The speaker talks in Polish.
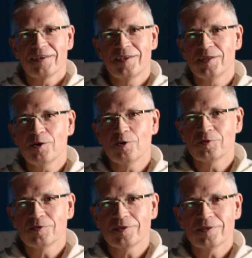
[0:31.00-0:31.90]
Kiedy
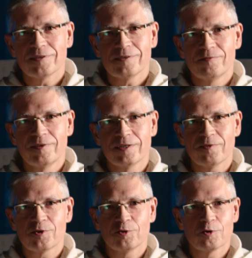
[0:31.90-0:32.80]
on e,
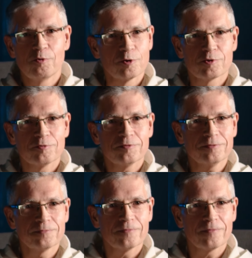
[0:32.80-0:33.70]
wyrywa się do głosu?
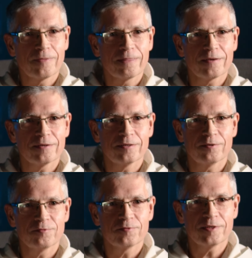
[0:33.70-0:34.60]
E,
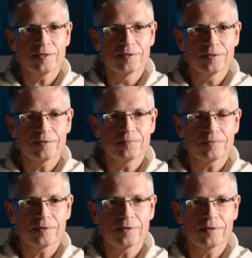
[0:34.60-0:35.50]
wtedy,
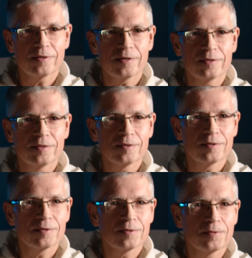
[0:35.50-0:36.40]
kiedy
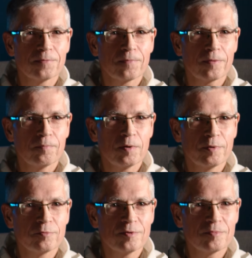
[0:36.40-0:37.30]

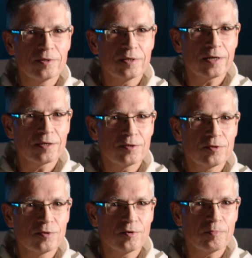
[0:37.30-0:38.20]
popełnimy
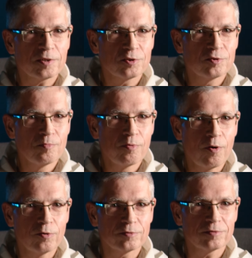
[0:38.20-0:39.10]
jakiś nieopatrzny
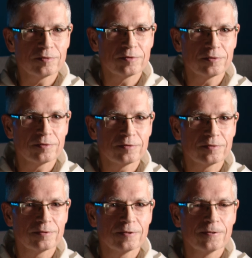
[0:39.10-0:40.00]
błąd,
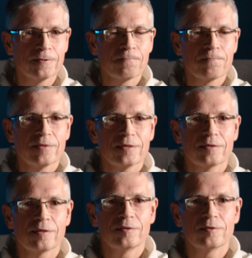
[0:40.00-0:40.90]

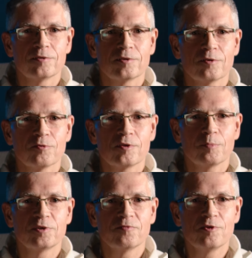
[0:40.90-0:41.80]
kiedy czegoś nie
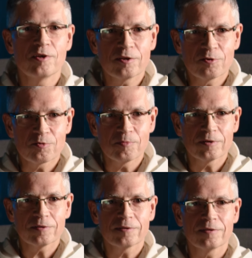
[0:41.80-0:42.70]

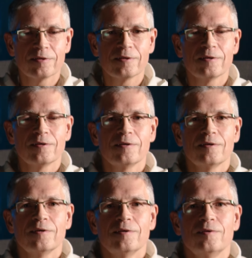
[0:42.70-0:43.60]
przewidzieliśmy
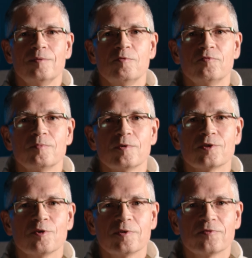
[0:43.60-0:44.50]
i mówimy
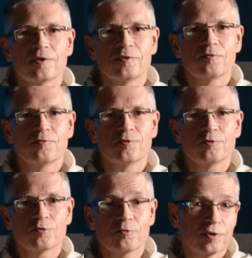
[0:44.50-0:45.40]
sobie wtedy w
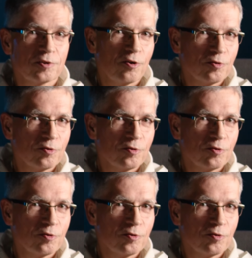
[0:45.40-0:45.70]
środku, że